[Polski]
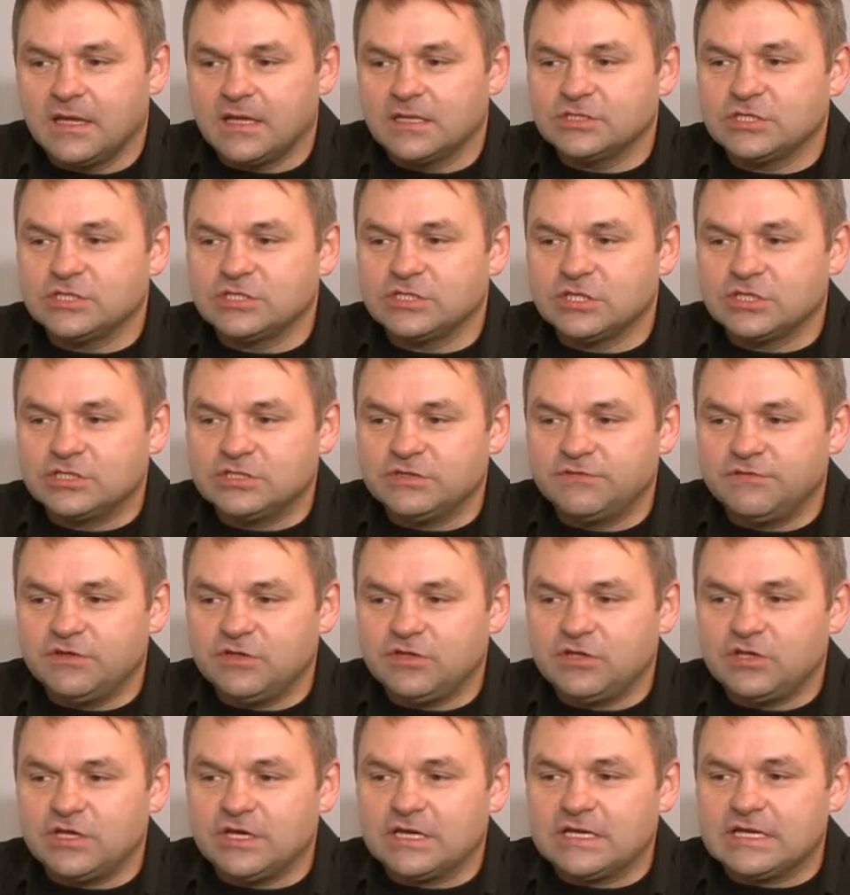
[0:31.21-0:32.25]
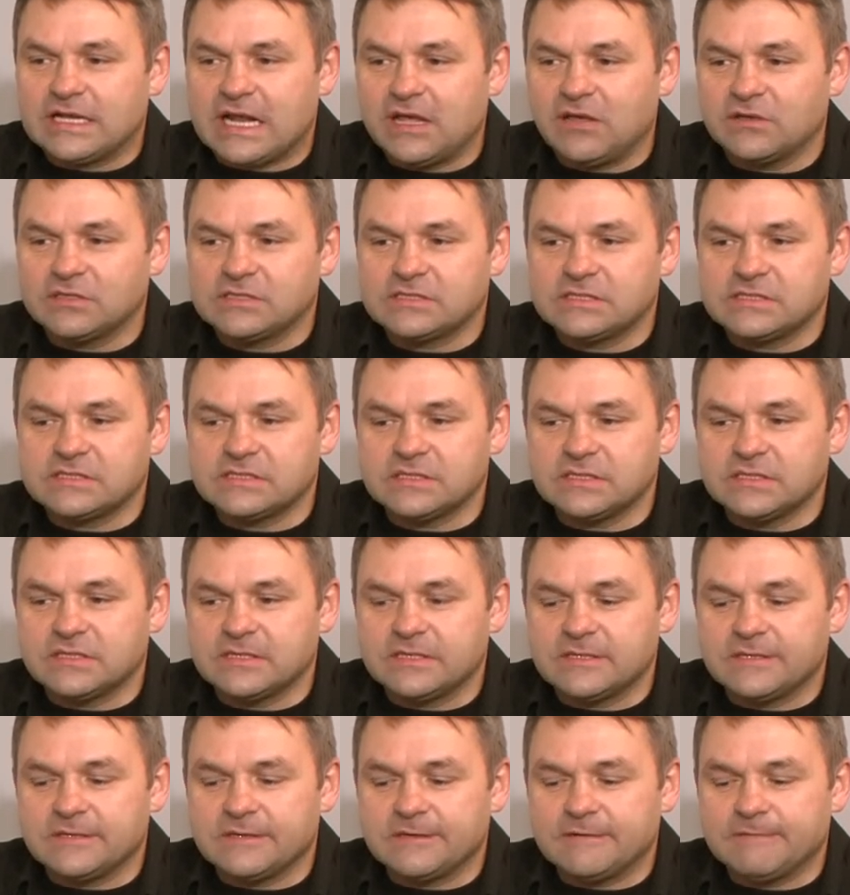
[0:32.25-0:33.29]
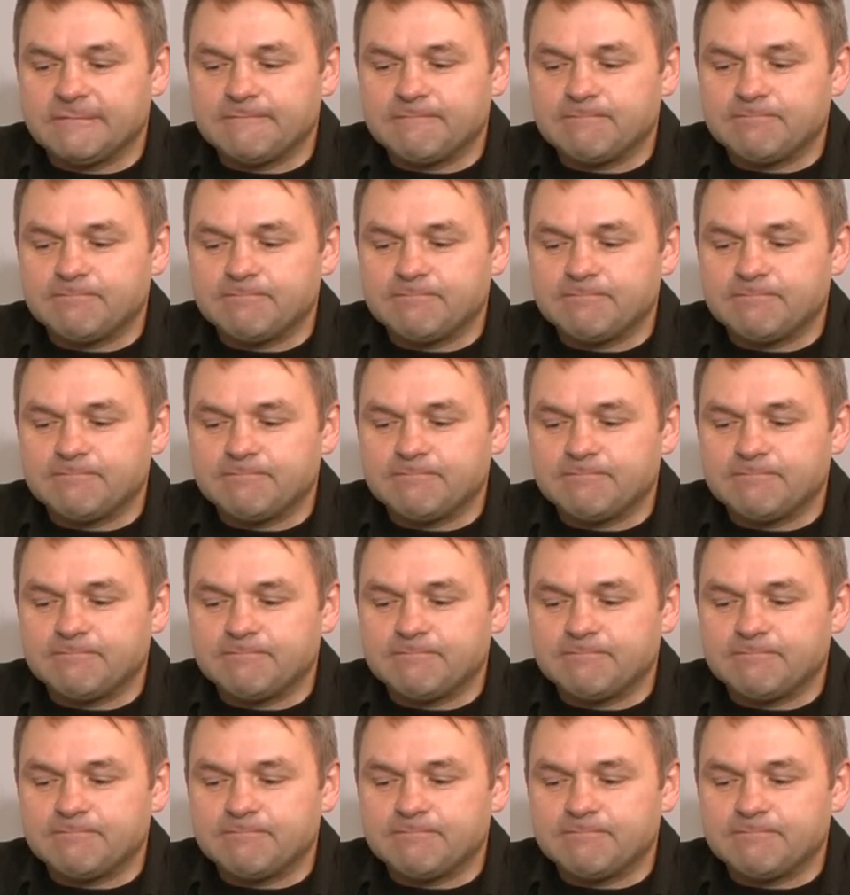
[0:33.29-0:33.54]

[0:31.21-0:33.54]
że rzeczywiście grając y,